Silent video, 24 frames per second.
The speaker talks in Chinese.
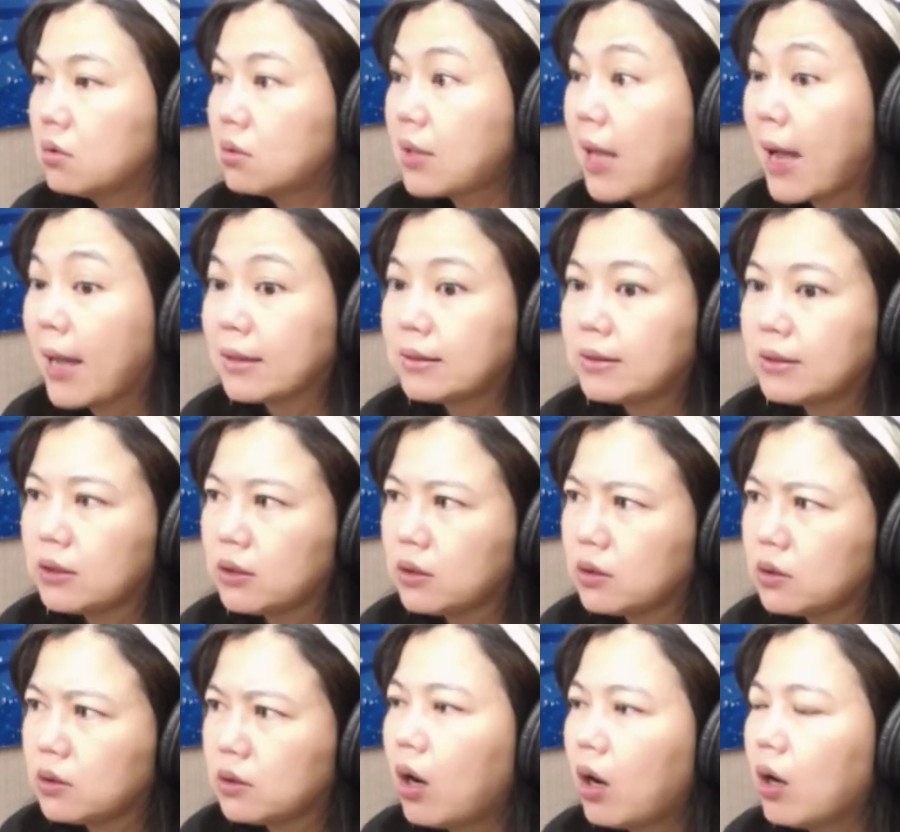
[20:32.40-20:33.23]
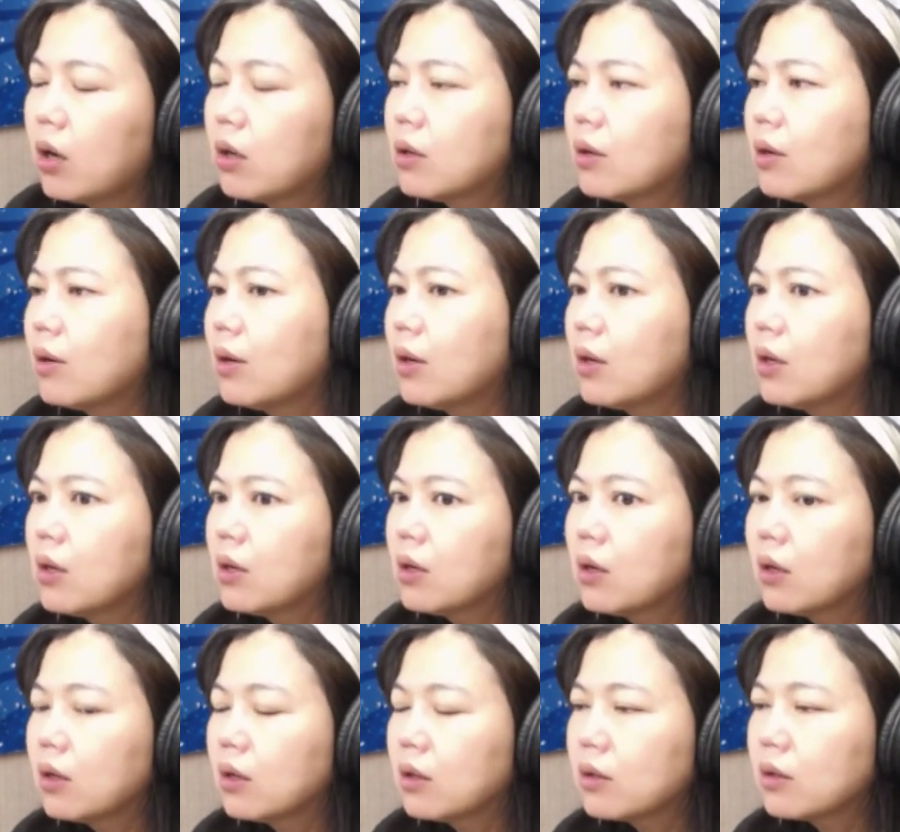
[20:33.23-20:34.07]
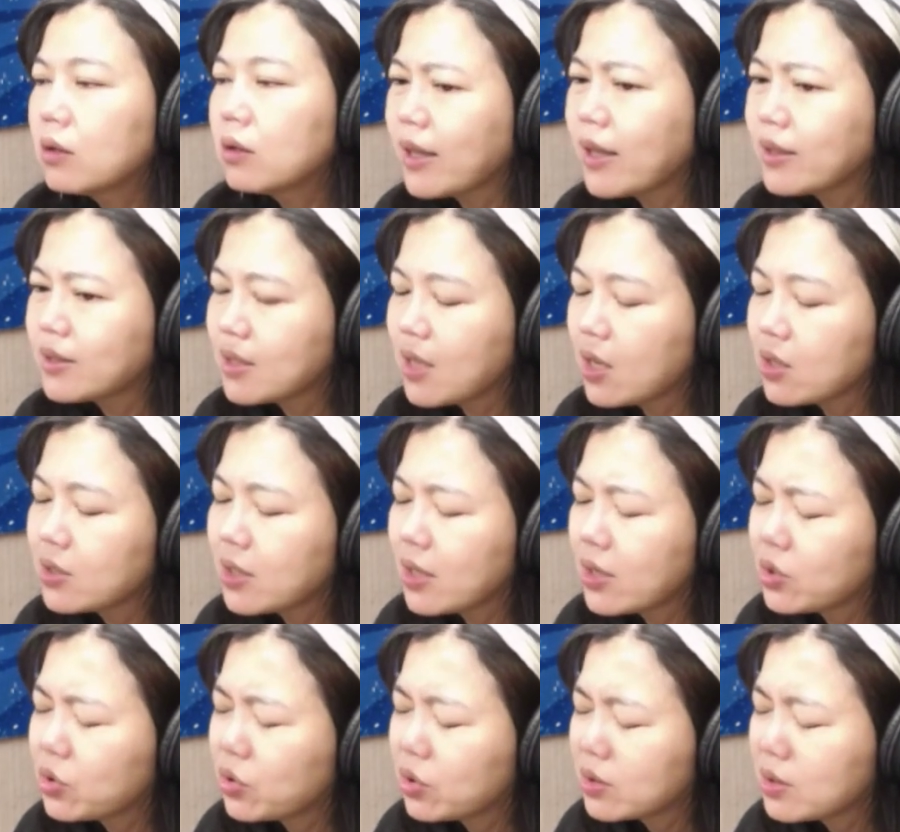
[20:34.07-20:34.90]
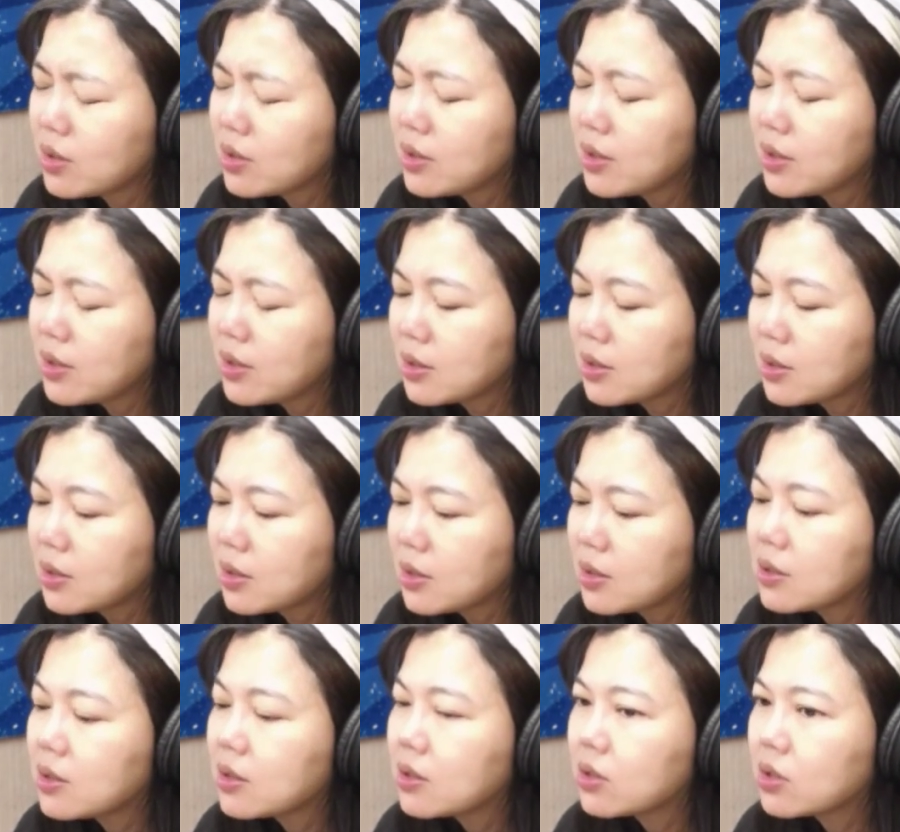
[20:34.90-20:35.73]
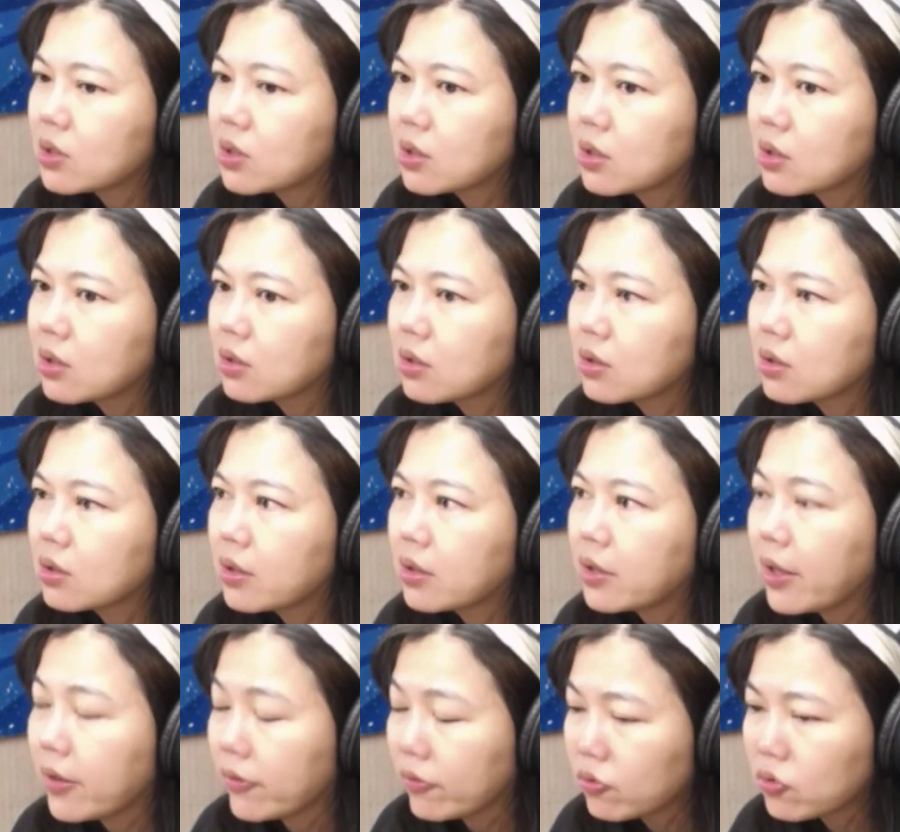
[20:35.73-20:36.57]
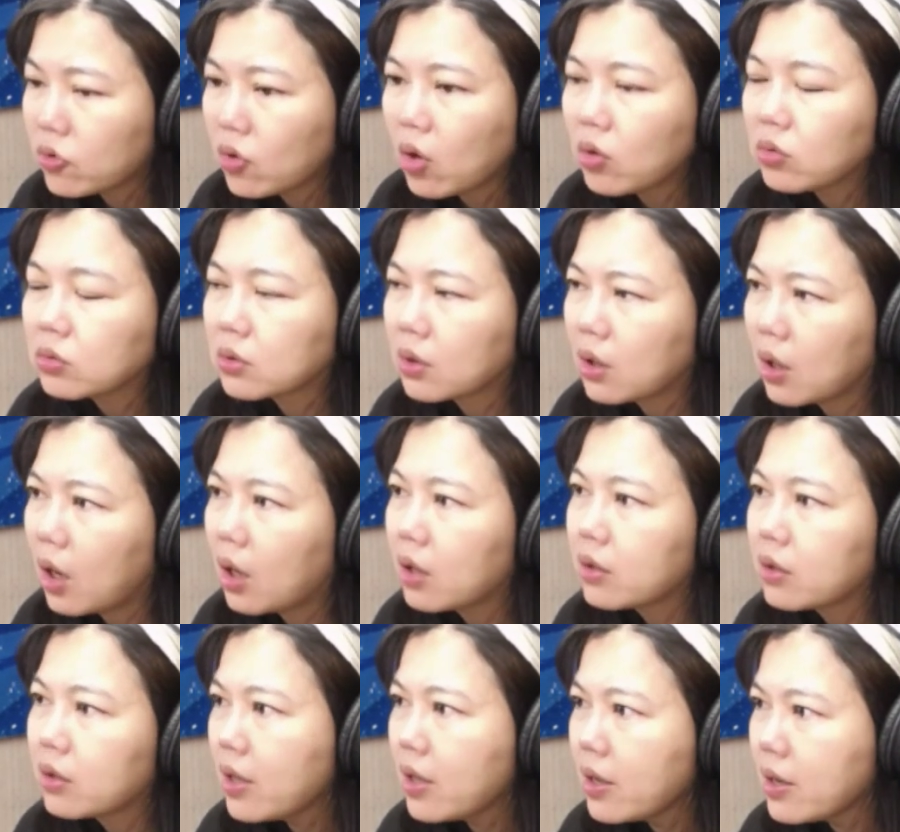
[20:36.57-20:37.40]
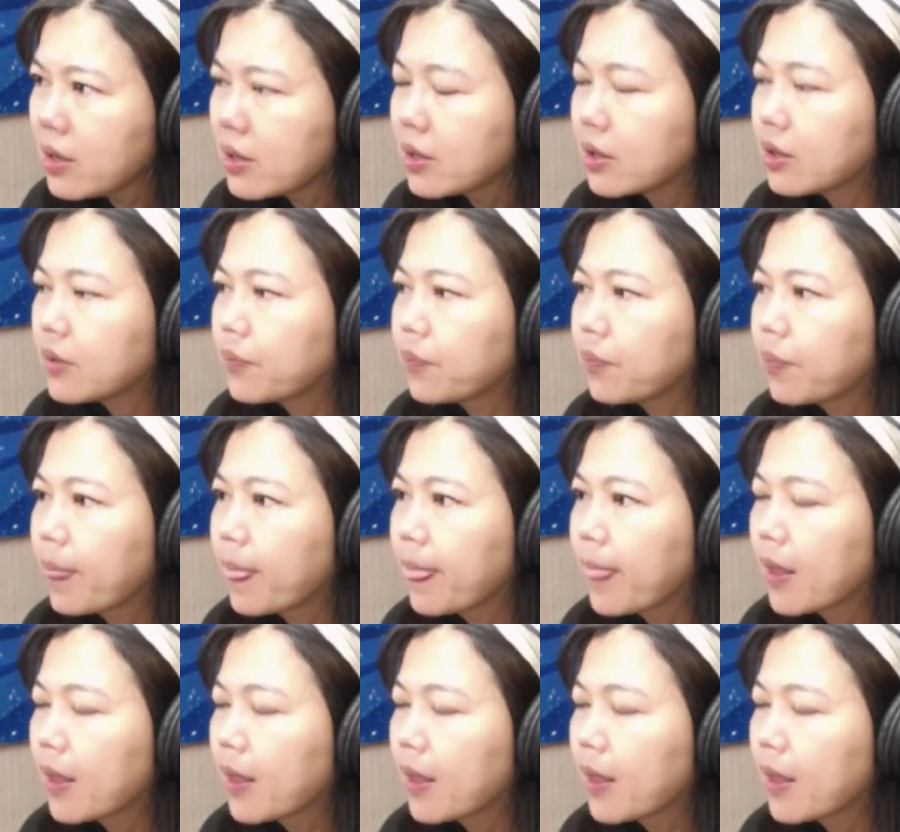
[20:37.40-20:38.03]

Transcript: 打击？哈，大家知道现在全世界的经济其实是联动的哈。第一个，